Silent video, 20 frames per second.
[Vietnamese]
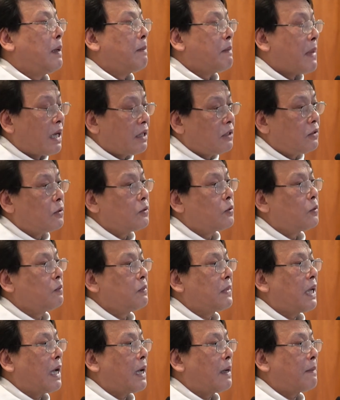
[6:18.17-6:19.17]
ban cho chúng
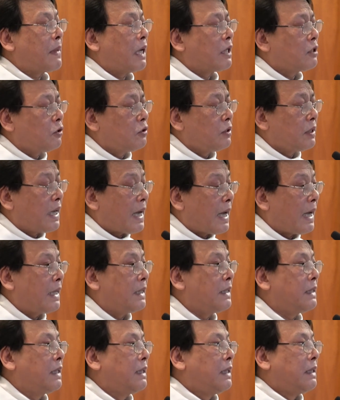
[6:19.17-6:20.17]
ta, ban cho những
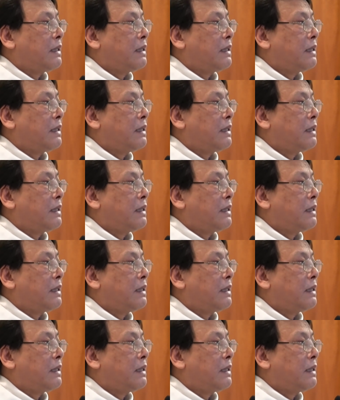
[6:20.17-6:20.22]
ai